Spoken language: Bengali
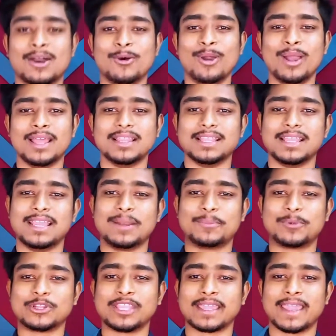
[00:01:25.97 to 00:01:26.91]
ওয়েল
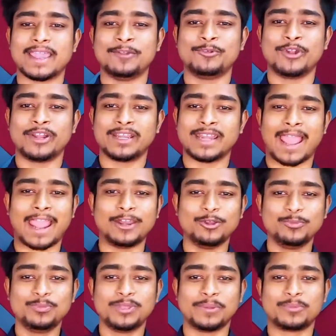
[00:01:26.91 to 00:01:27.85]
এরপর থেকে অ্যান্ড্রয়েড নাইন
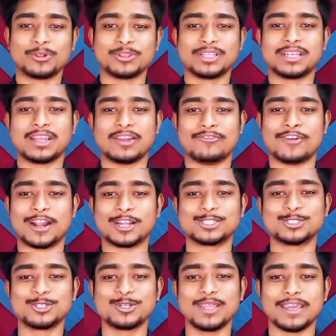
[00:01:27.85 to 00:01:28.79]
অব্দি প্রতিটা
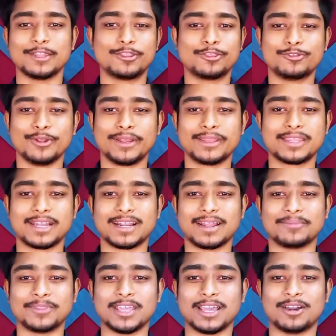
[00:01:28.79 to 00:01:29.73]
ভার্সনকে সুইটসের
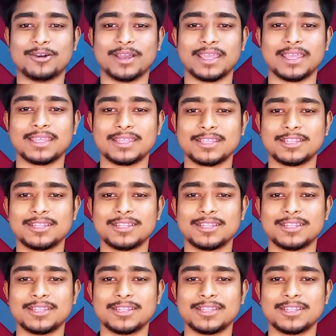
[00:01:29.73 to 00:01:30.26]
নাম দেওয়া হয়